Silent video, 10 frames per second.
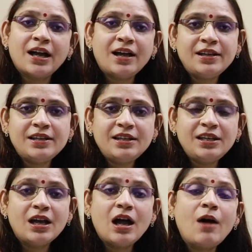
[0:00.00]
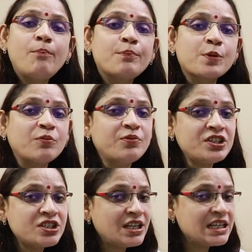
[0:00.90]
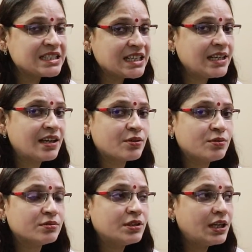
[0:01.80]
కానీ ఆ ప్రొఫెషనల్ సింగరు